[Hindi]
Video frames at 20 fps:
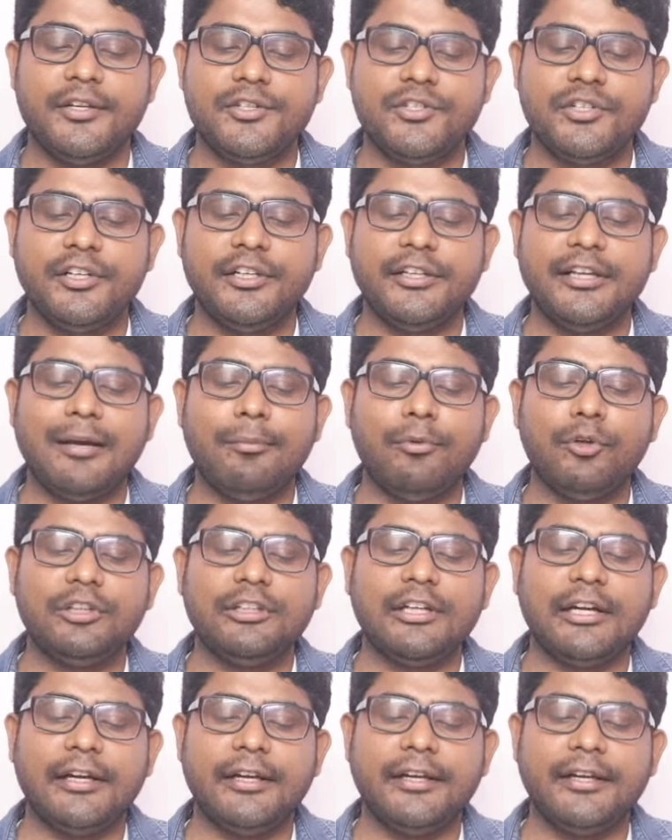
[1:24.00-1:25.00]
रीजनिंग क्या
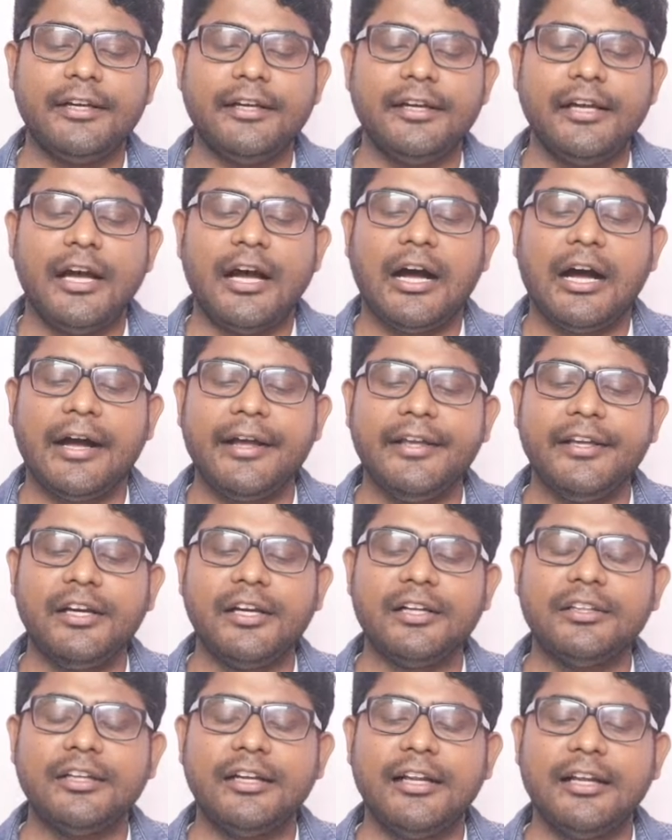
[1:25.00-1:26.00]
बोलता है
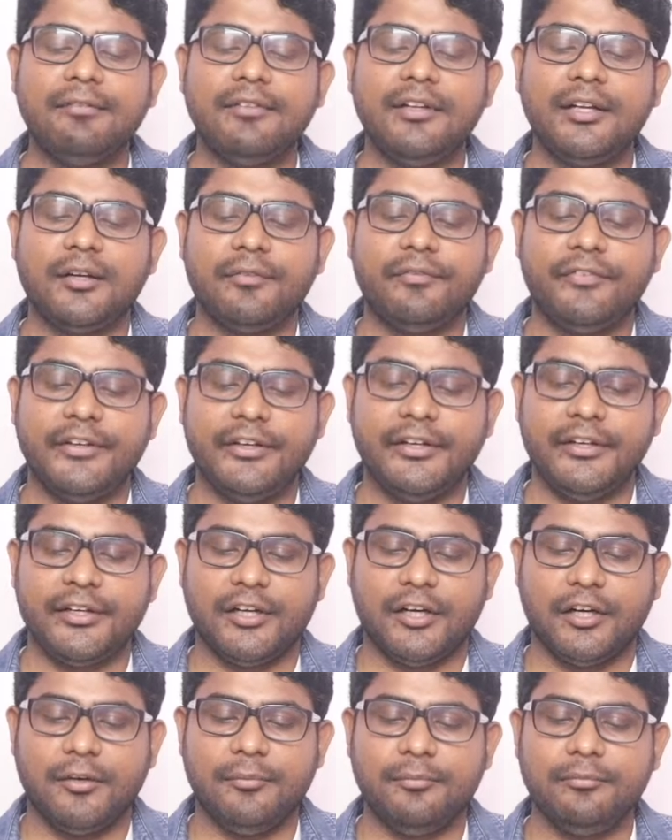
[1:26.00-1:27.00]
हायर द लेवल ऑफ
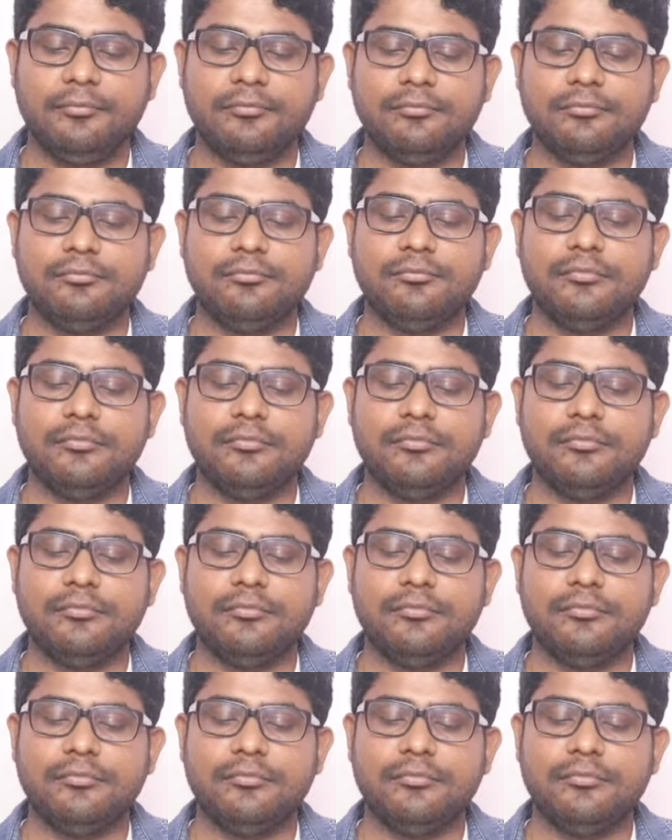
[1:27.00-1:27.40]
इनकम